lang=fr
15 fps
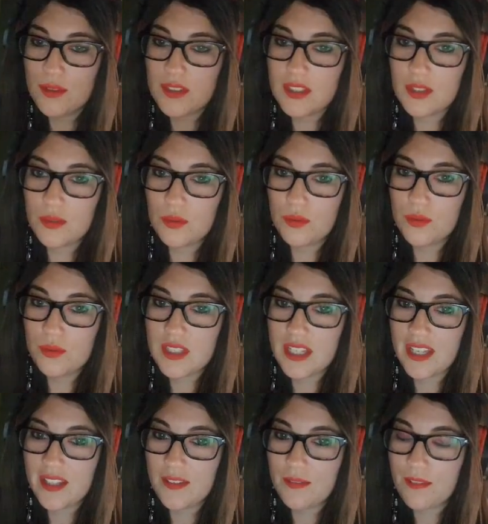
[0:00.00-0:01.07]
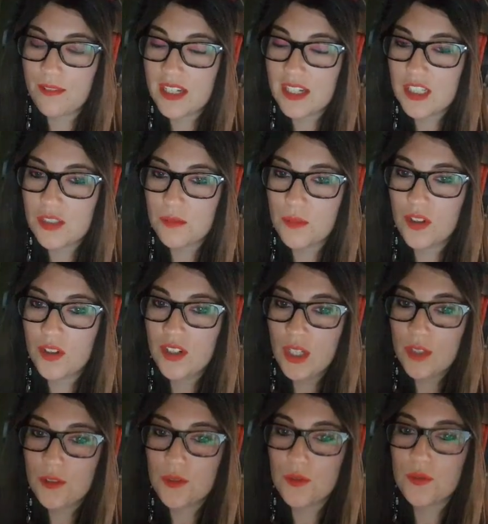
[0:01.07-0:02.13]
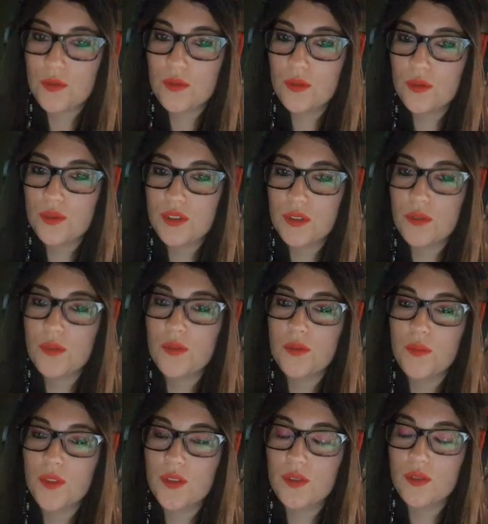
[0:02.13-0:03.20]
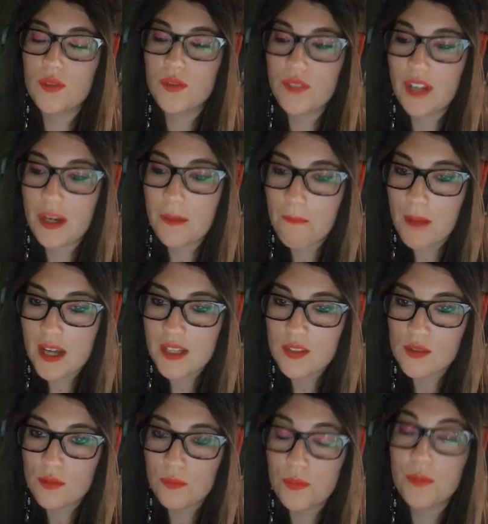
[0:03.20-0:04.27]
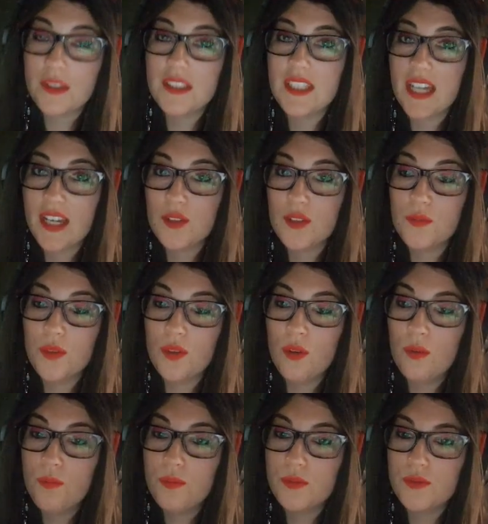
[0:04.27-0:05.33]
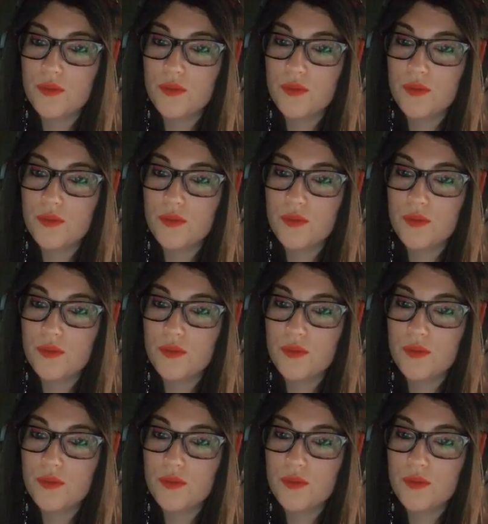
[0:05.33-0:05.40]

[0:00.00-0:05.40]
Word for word: gus, et du coup, ça aide vachement. Surtout que si on augmente au level max, on peut mettre directement le